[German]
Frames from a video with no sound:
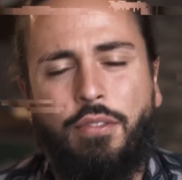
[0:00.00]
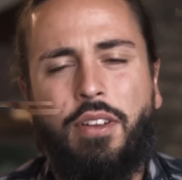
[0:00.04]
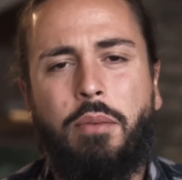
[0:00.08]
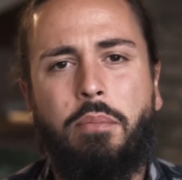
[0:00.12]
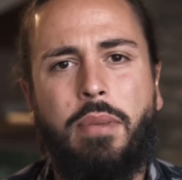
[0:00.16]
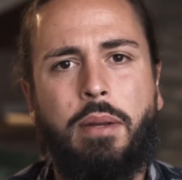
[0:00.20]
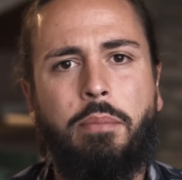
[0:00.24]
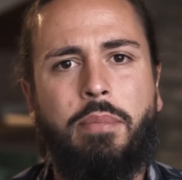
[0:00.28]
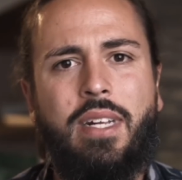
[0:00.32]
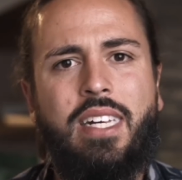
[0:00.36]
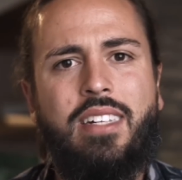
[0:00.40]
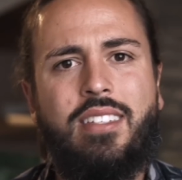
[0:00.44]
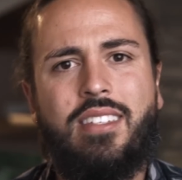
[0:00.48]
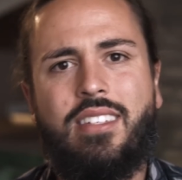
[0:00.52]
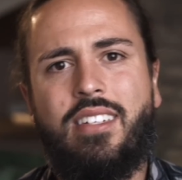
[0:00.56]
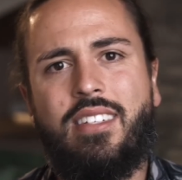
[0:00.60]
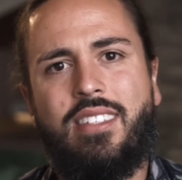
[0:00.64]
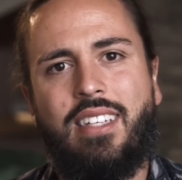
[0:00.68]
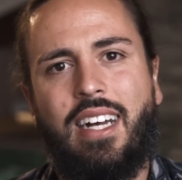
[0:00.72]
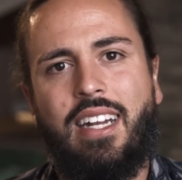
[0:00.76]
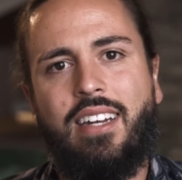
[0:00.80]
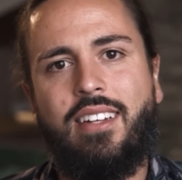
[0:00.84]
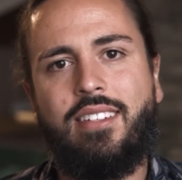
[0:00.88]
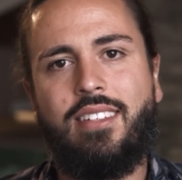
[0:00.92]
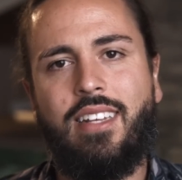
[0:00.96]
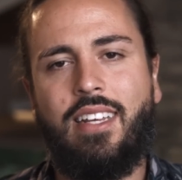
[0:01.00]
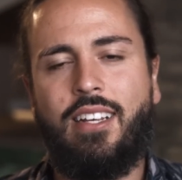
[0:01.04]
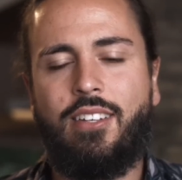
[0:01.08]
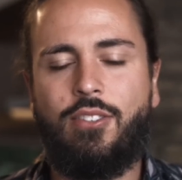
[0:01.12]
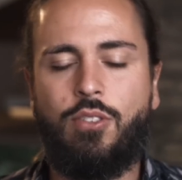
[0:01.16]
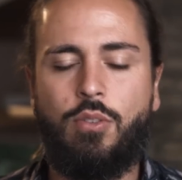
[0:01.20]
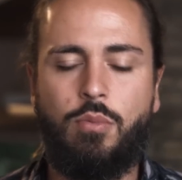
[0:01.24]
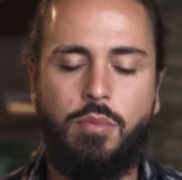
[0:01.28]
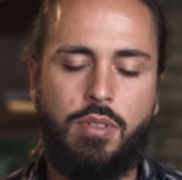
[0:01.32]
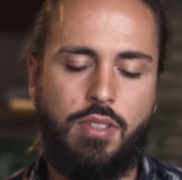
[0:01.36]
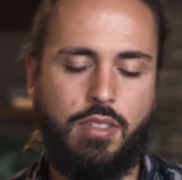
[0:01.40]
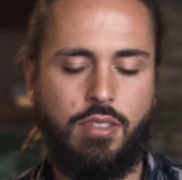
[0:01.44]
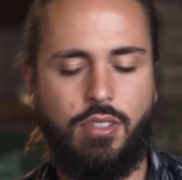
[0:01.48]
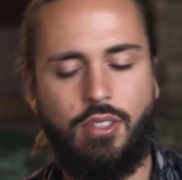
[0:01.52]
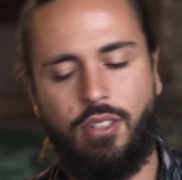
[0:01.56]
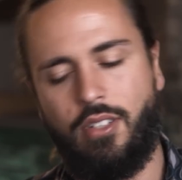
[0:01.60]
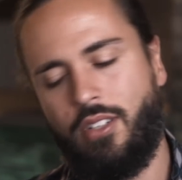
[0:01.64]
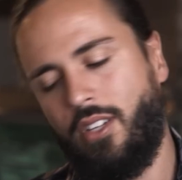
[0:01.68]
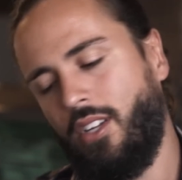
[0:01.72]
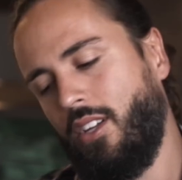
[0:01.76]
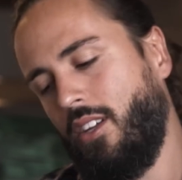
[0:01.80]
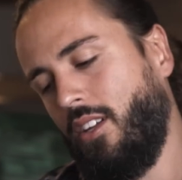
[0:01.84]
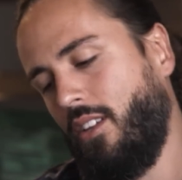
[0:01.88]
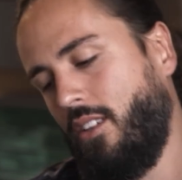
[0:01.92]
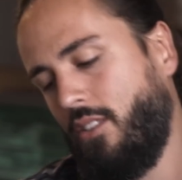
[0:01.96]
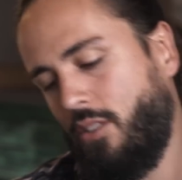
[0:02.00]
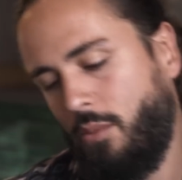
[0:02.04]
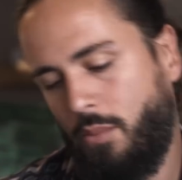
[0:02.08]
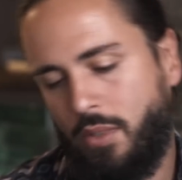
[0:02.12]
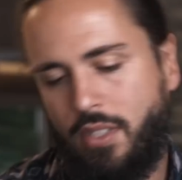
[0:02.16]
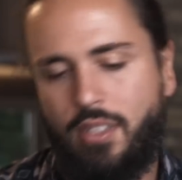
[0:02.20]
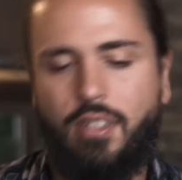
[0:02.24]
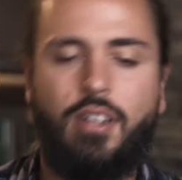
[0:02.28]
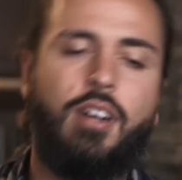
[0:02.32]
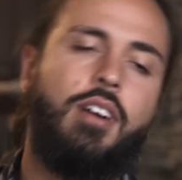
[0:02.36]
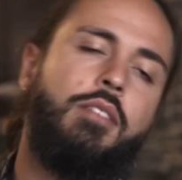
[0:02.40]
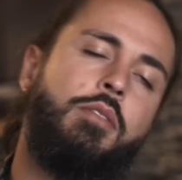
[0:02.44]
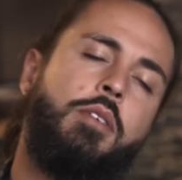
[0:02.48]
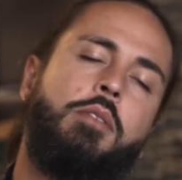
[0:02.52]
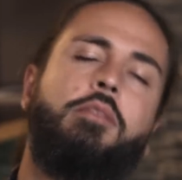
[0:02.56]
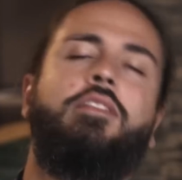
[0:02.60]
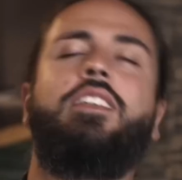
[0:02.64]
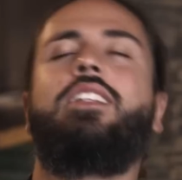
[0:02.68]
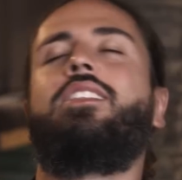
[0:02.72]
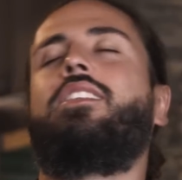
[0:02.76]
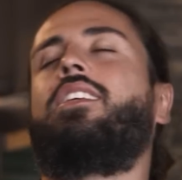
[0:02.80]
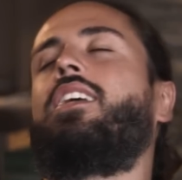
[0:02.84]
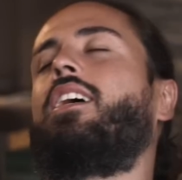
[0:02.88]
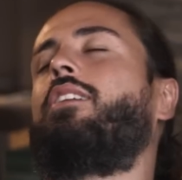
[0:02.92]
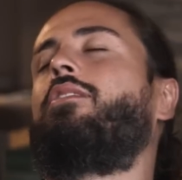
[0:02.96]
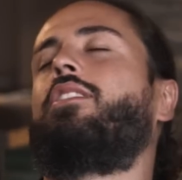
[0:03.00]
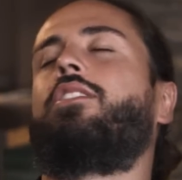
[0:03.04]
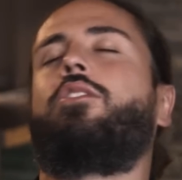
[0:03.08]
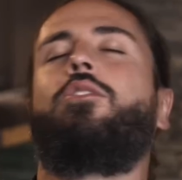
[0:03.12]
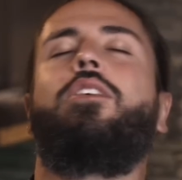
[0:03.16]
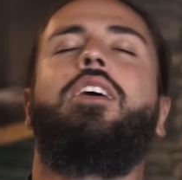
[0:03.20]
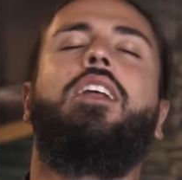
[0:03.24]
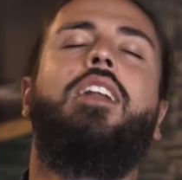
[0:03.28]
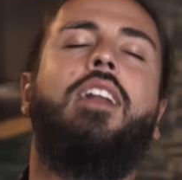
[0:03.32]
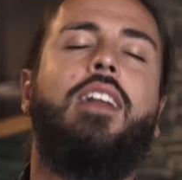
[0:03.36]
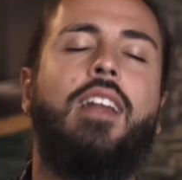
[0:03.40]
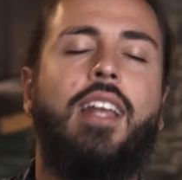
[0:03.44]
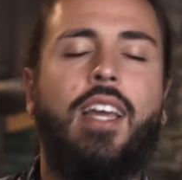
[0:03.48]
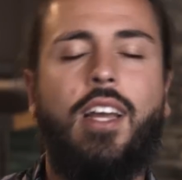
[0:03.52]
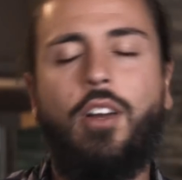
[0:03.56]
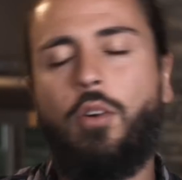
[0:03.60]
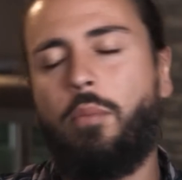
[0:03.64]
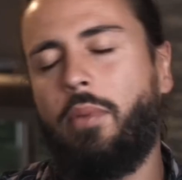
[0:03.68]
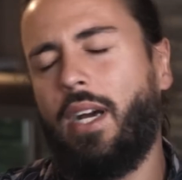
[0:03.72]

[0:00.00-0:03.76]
finde, bei Pilzen ist alles eher so ein bisschen so, so ein bisschen, ach, man will sich einfach so hinlegen.